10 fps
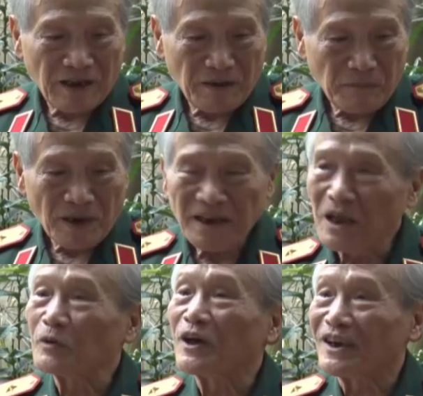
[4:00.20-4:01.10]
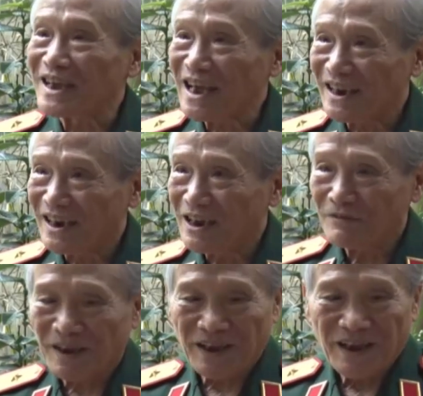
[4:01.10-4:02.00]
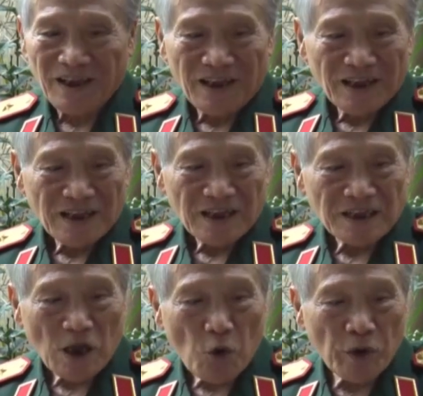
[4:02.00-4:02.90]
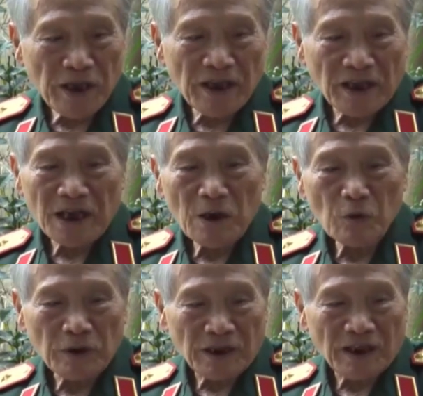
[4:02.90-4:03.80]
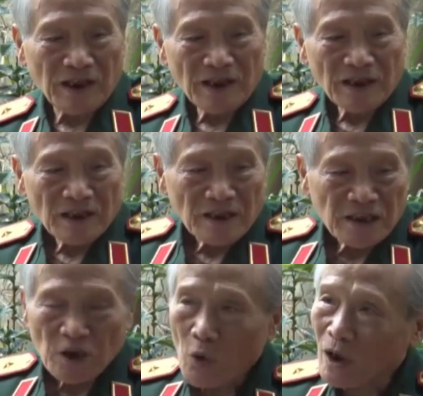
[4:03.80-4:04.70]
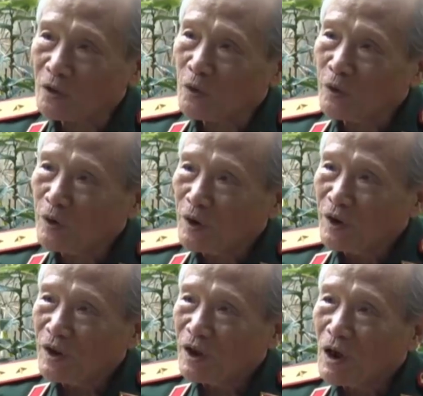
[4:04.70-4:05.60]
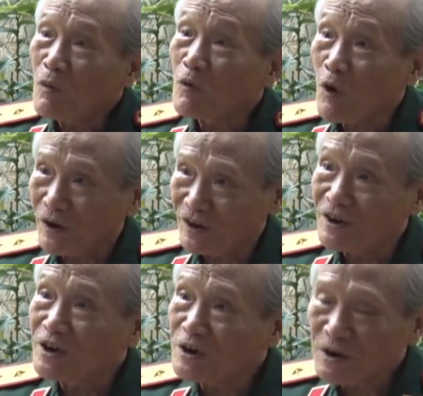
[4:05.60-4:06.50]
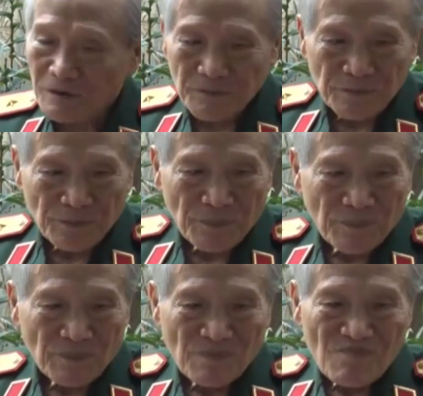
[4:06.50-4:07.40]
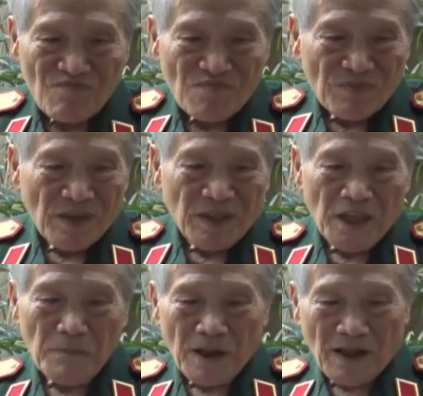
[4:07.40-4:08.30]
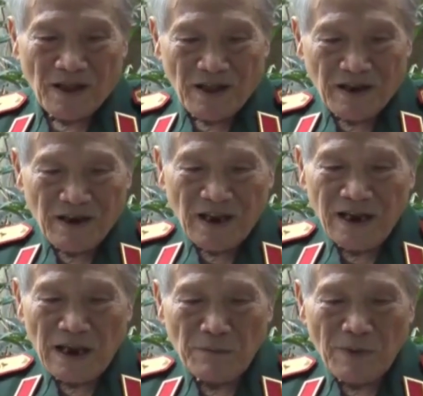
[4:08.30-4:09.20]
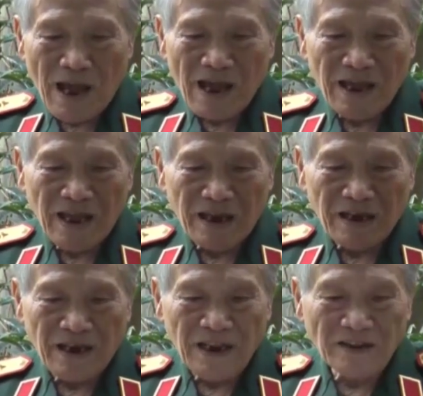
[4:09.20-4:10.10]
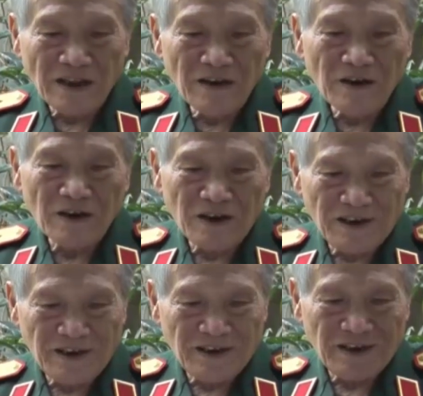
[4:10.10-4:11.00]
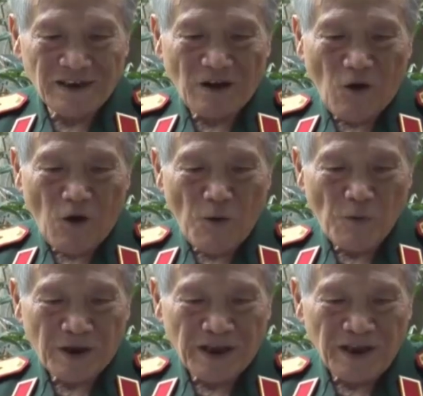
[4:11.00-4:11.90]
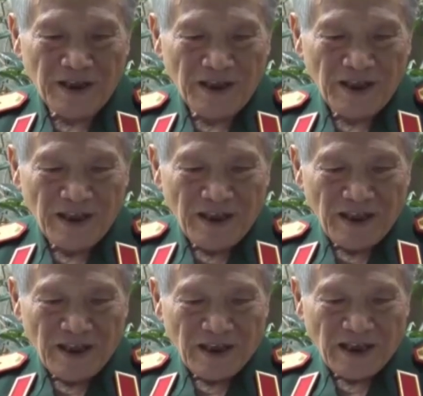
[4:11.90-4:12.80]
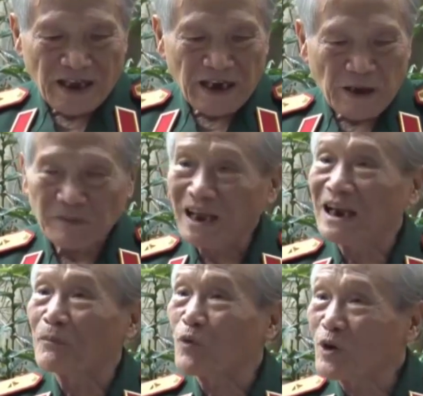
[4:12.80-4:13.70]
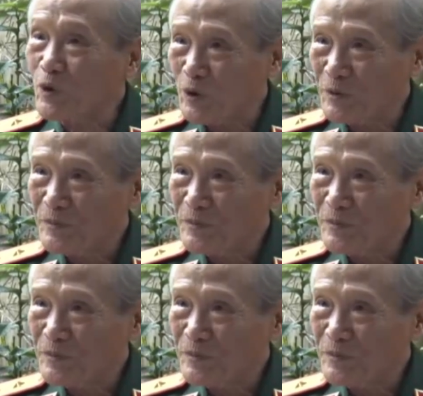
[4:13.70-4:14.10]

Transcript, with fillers: mất nhiều thời gian là vì sau khi nghỉ hưu thì sức khỏe tôi không còn được như trước nhưng mà đến năm 2004 có một cái kỷ niệm thành lập quân đội